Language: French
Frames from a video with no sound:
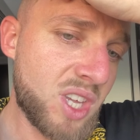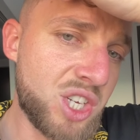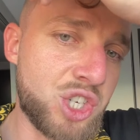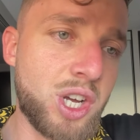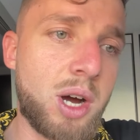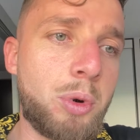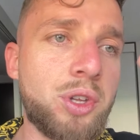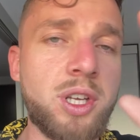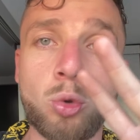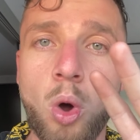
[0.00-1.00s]
j'ai
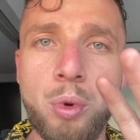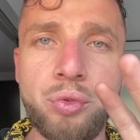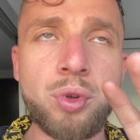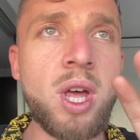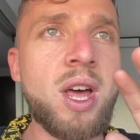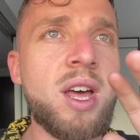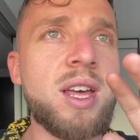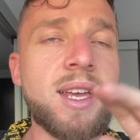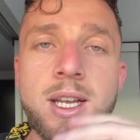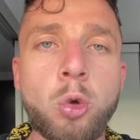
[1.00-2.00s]
abordé trois meufs.
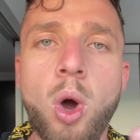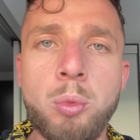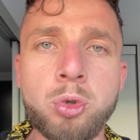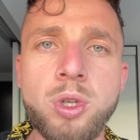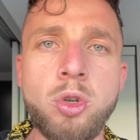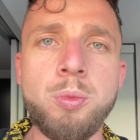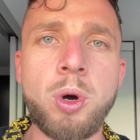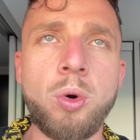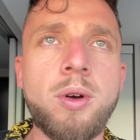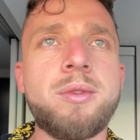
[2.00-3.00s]
Et les trois, m'ont donné le
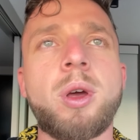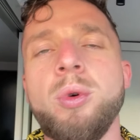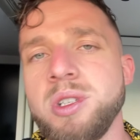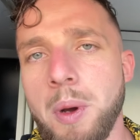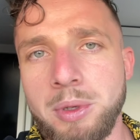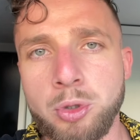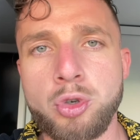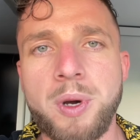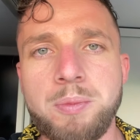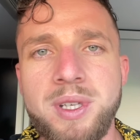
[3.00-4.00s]
numéro. Frérot, c'est pas parce que je suis
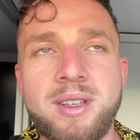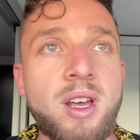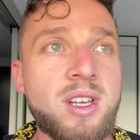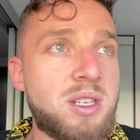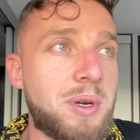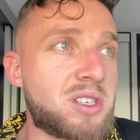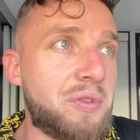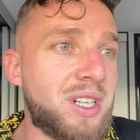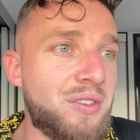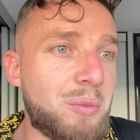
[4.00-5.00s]
Brad Pitt. C'est parce qu'en
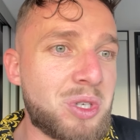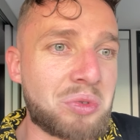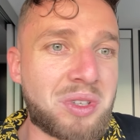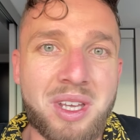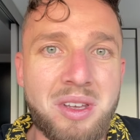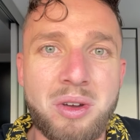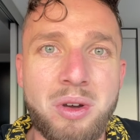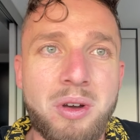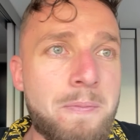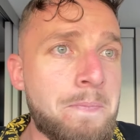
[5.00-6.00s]
fait, les femmes, elles sont très,
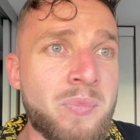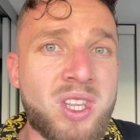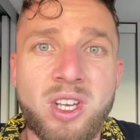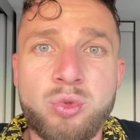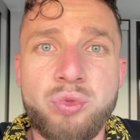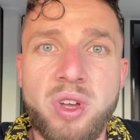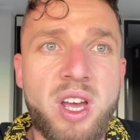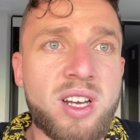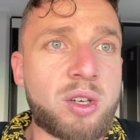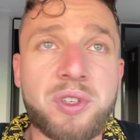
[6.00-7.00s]
euh, très
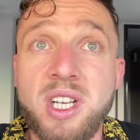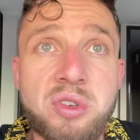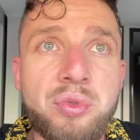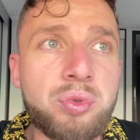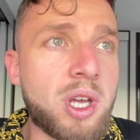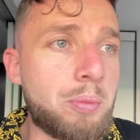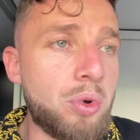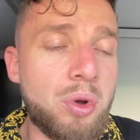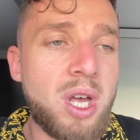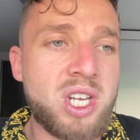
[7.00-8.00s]
ouvertes. En fait, elles s'en foutent un
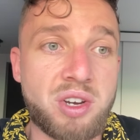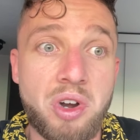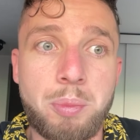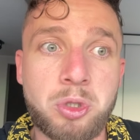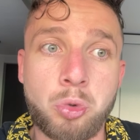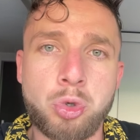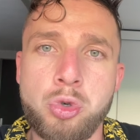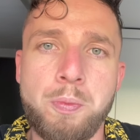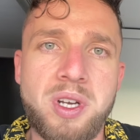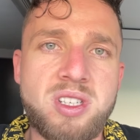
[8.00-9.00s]
peu. J'avais l'impression que je
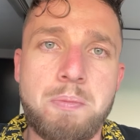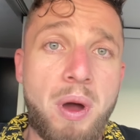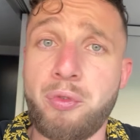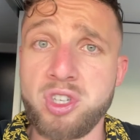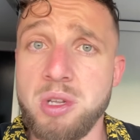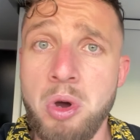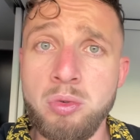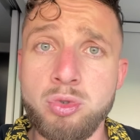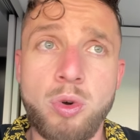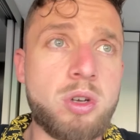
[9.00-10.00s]
lui plaisais pas forcément.
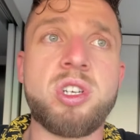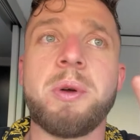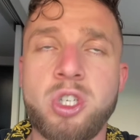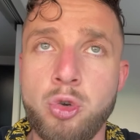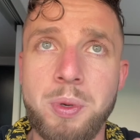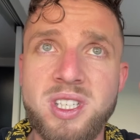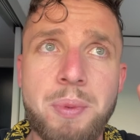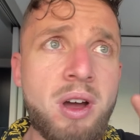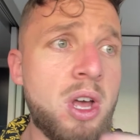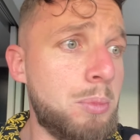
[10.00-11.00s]
Tu vois, j'ai pas dit que je lui plaisais
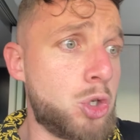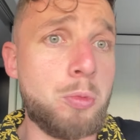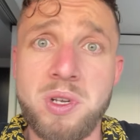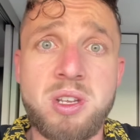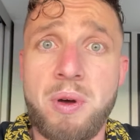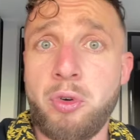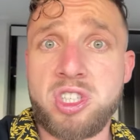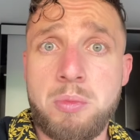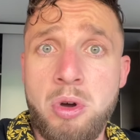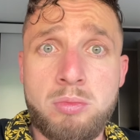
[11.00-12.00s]
pas, mais je lui plaisais pas forcément,